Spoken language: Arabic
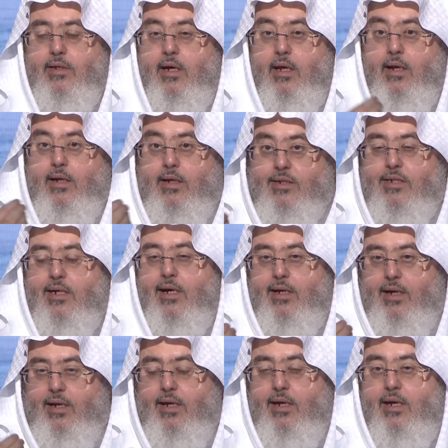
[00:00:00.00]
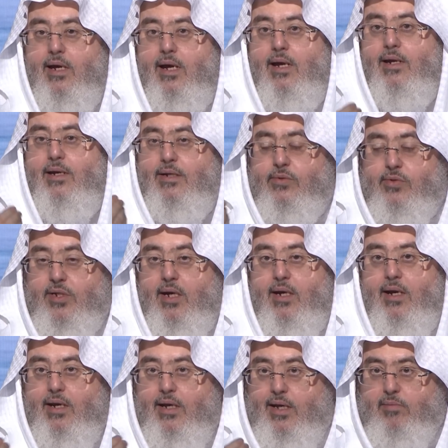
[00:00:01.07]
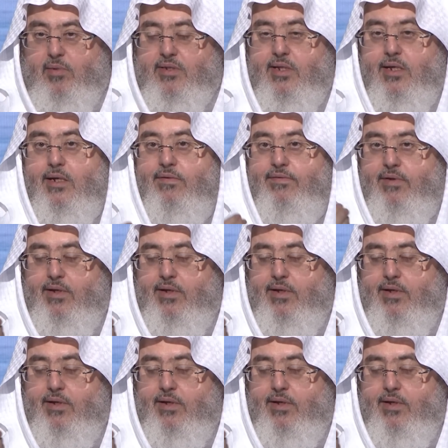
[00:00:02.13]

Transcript: الله جعل لها أهلا وجعل لها مصارف